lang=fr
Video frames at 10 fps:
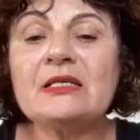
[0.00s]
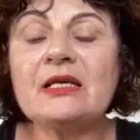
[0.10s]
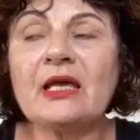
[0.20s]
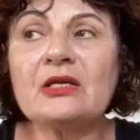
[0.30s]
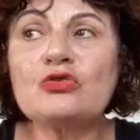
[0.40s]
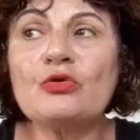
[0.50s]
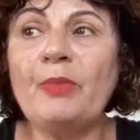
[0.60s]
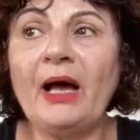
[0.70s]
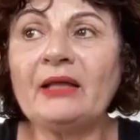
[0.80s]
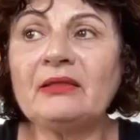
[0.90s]
c'est qu'elle se
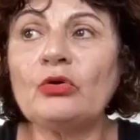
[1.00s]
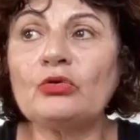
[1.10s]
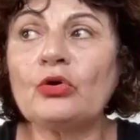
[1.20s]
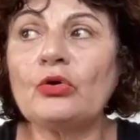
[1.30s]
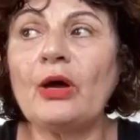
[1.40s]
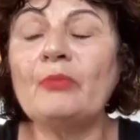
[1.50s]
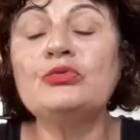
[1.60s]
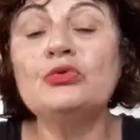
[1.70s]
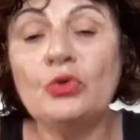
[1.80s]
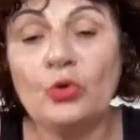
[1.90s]
batte entre un
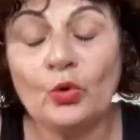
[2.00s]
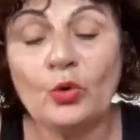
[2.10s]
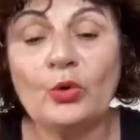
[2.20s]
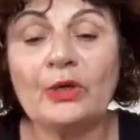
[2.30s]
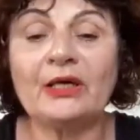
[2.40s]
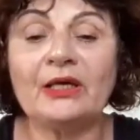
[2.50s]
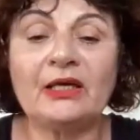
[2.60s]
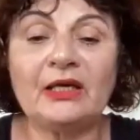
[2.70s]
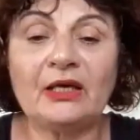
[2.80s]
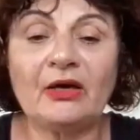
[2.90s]
boulot et...